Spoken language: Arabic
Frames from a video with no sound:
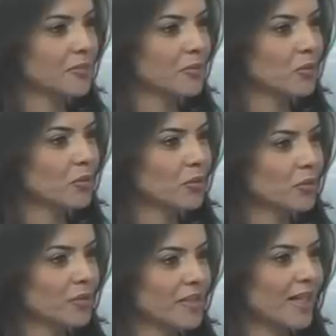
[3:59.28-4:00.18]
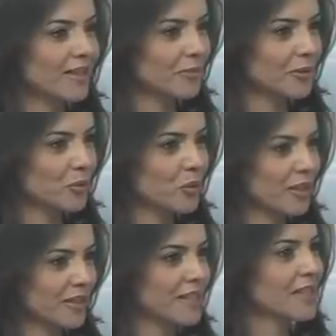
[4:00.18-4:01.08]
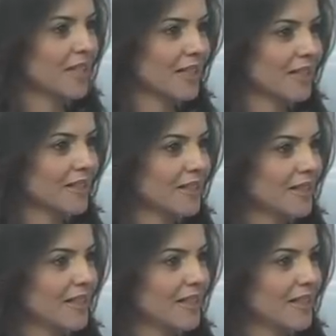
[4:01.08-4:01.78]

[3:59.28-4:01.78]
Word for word: زي ما بيقولوا ساعات مضغوطه كثيره يعني